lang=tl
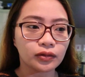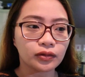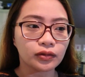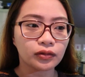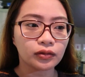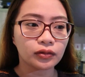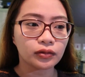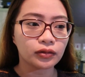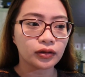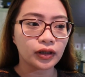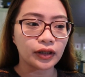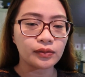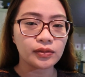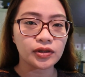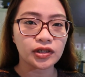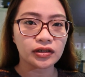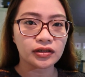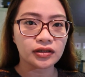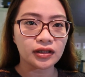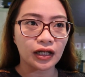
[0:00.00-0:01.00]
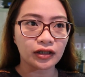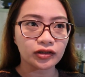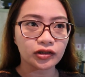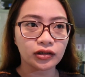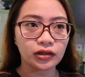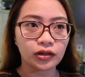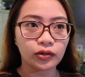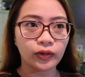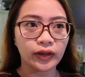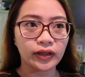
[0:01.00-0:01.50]
So, I'm just
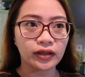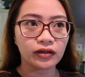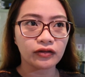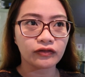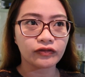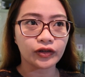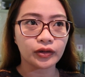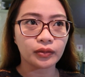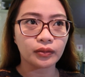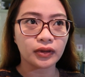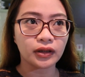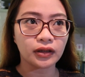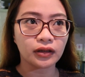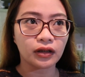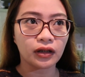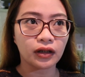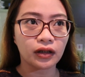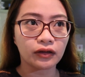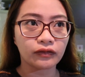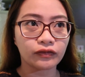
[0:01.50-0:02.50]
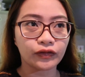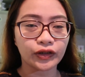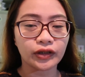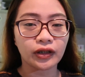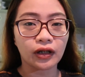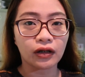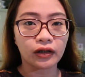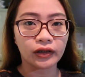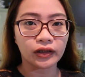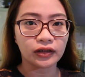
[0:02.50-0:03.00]
actually waiting for uh, for
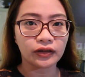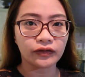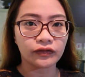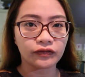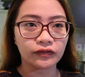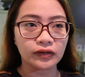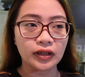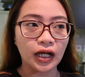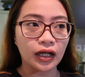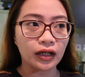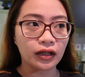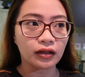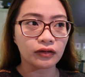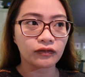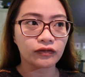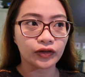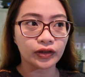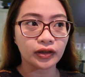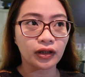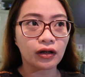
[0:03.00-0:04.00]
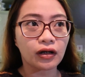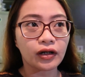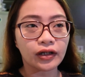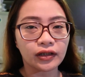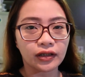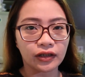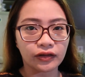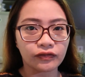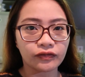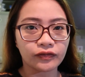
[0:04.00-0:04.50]
the car lift drive, for the car
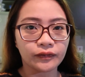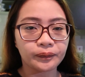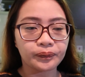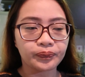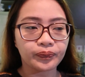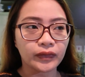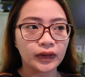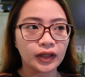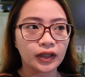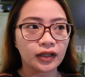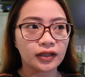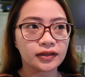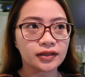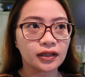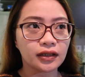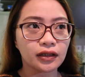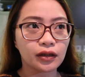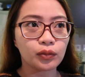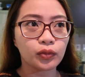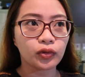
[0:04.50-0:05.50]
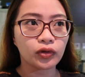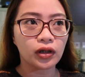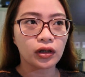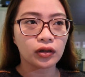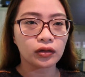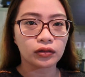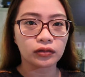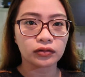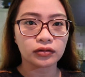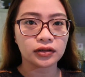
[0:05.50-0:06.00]
lift. Kasi nagbuka
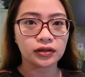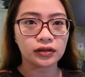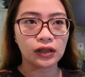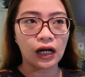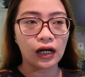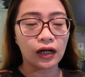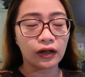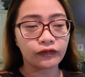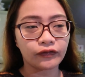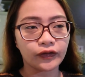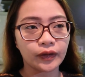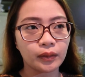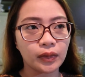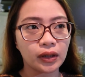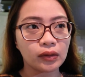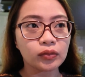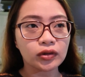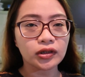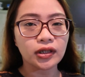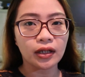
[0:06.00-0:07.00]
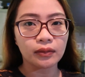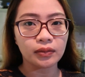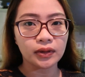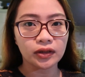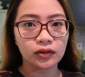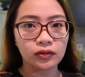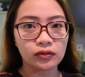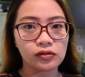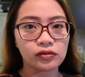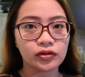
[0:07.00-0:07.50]
ko uh, from Abu Dhabi
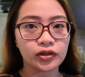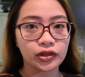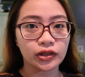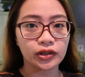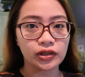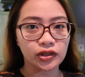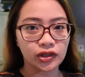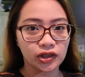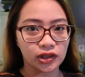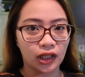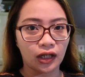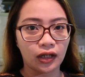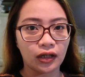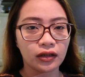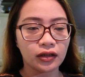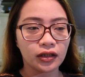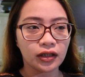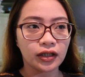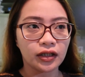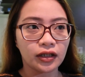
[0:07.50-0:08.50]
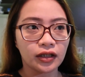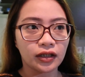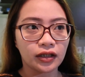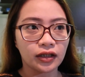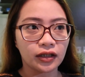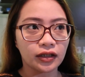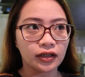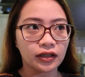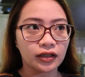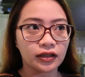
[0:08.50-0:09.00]
to Sharjah.
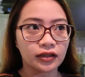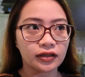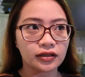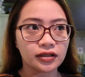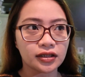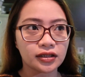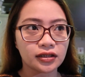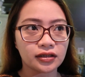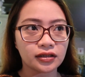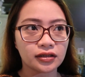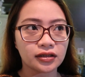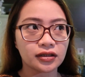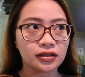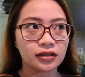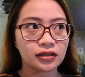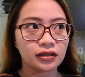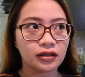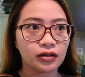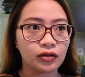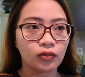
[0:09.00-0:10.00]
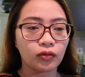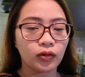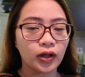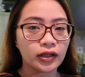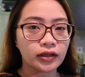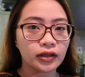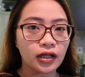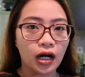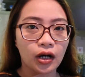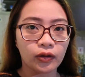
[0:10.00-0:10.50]
It's
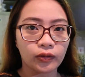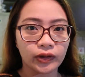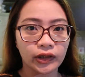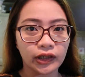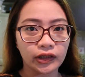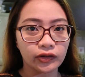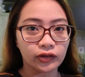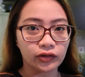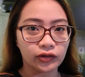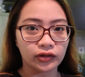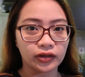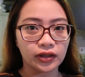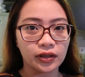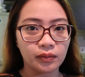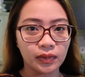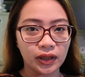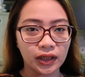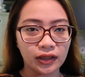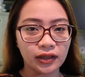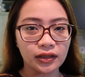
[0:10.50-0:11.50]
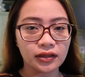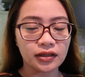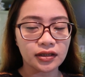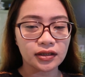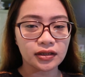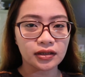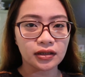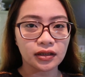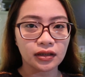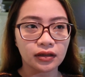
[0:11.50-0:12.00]
1 hour and 30
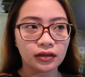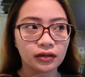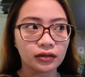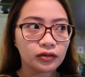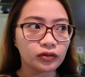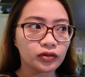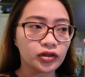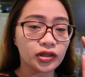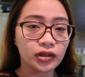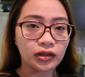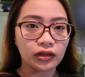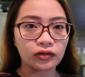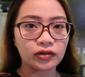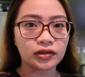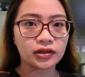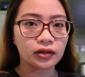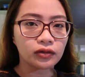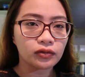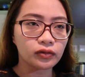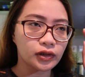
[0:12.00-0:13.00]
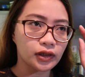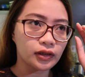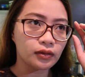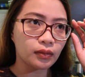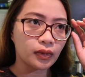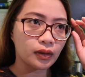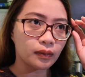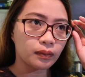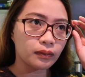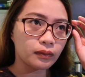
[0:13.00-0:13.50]
minutes nung chinek ko sa Google
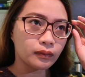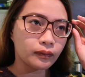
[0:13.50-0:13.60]
Map.